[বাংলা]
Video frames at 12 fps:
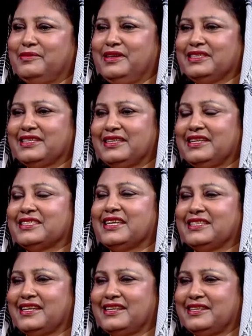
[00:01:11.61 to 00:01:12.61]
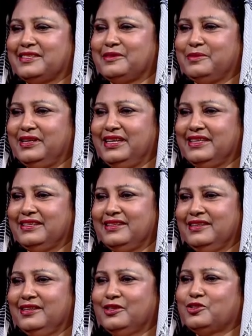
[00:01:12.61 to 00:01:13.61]
বলেন সেটা সাঁতার কাটতে বলেন
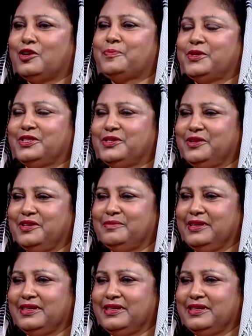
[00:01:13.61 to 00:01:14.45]
সবকিছুই মানে